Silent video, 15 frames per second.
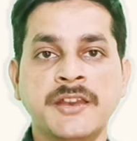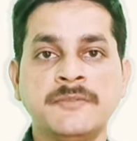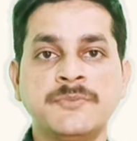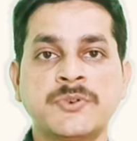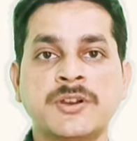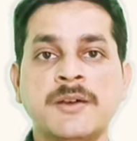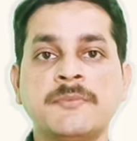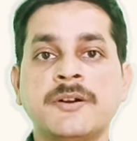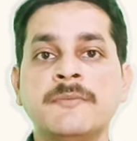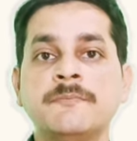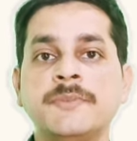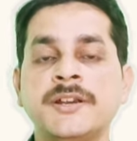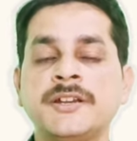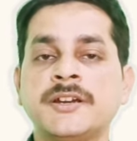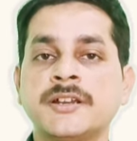ट्रेनिंग प्रोग्राम
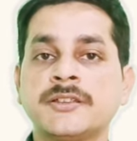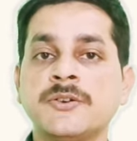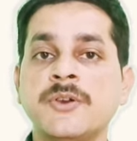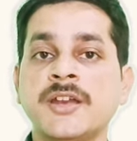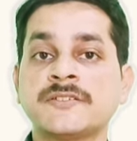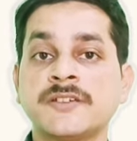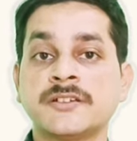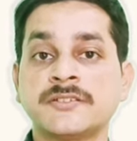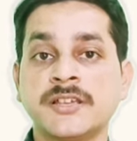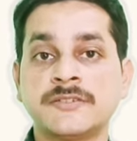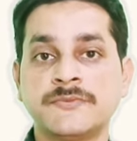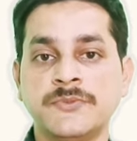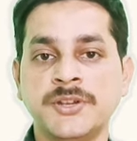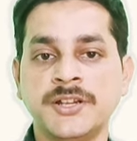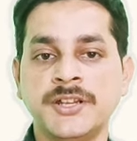कंप्लीट करते हो एक
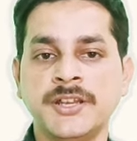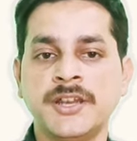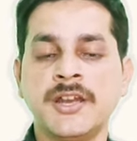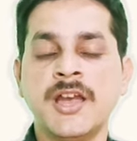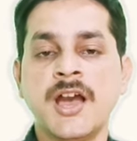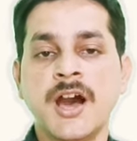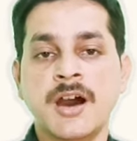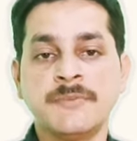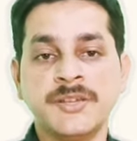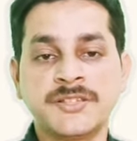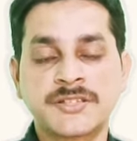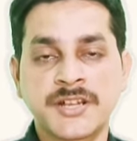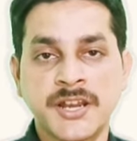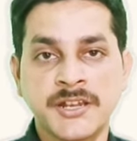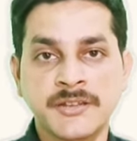सक्सेसफुली ठीक है अब
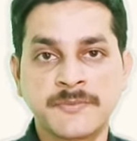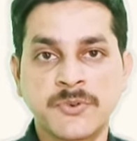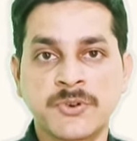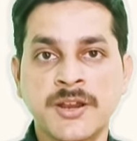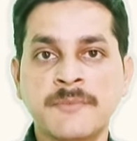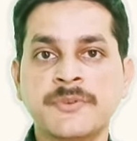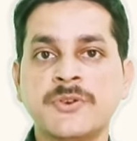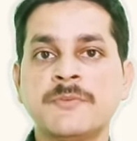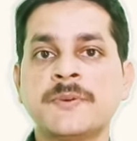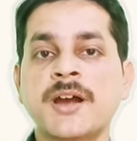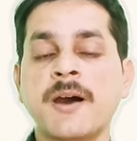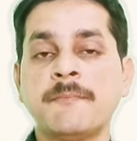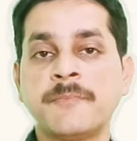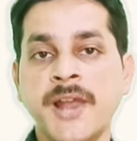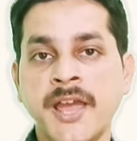इस ट्रेनिंग प्रोग्राम के ऊपर
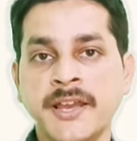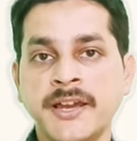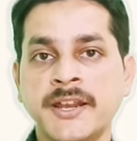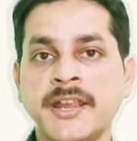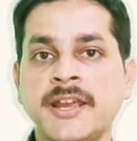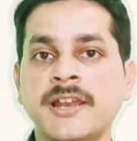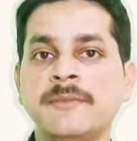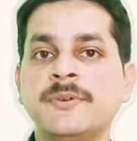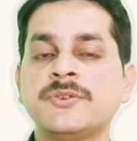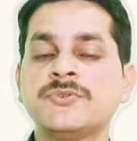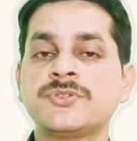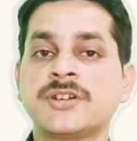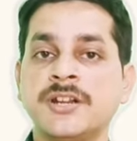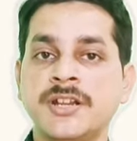अप्लाई करने के लिए भी कुछ